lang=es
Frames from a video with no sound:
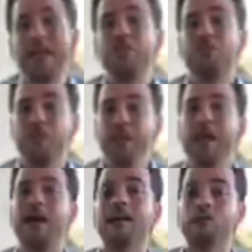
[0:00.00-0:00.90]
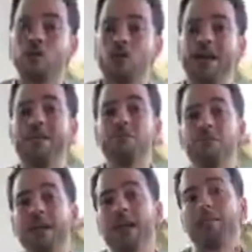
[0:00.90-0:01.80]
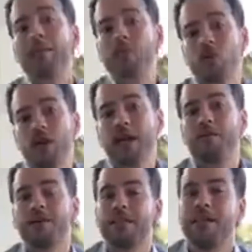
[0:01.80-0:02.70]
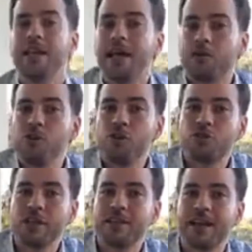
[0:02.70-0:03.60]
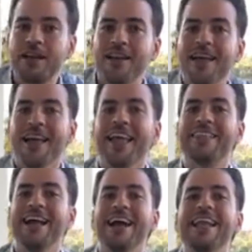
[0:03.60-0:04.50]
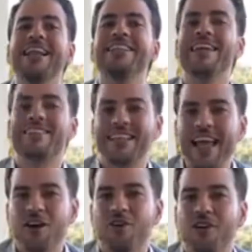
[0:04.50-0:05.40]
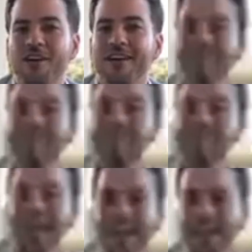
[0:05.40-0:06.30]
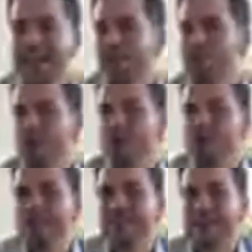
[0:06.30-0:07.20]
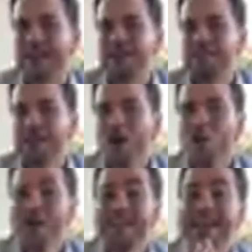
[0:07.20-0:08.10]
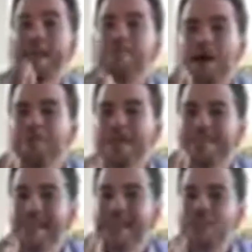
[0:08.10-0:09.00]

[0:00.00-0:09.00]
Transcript: edifica las historias, edifica la persona que va a estar en la reunión central, que tengan el deseo de estar en la reunión central. Cuéntale más bien de la